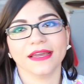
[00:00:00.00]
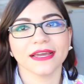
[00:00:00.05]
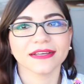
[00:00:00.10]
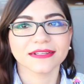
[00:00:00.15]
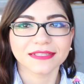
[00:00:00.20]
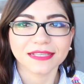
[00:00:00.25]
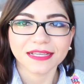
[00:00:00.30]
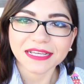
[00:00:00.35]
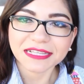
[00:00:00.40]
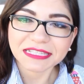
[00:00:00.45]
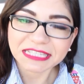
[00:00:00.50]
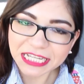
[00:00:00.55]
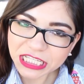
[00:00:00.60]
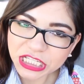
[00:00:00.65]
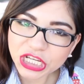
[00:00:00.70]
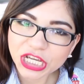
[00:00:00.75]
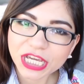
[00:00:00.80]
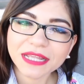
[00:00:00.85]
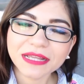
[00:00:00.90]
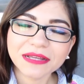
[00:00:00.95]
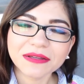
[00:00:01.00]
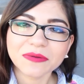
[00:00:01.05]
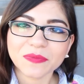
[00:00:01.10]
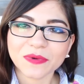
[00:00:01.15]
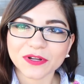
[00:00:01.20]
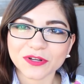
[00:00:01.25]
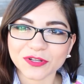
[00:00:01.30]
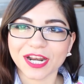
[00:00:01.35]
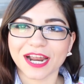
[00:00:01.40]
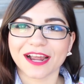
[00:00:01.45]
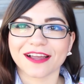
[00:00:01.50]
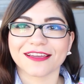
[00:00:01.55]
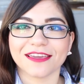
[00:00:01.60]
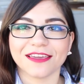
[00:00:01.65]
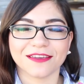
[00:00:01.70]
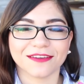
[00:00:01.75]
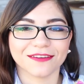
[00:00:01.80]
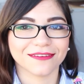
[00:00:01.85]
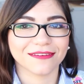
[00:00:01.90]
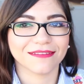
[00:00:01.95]
Esta está chida, pero tranquila.
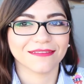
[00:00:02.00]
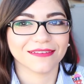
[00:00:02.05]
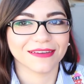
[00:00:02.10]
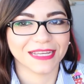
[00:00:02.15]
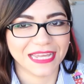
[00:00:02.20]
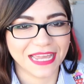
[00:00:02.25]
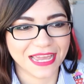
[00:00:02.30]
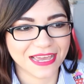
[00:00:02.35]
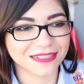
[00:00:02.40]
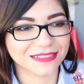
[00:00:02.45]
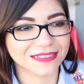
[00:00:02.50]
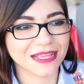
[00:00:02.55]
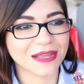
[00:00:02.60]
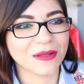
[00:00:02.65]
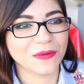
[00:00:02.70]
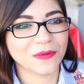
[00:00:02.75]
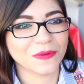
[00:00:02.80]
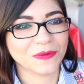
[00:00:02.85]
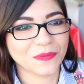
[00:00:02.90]
Y esta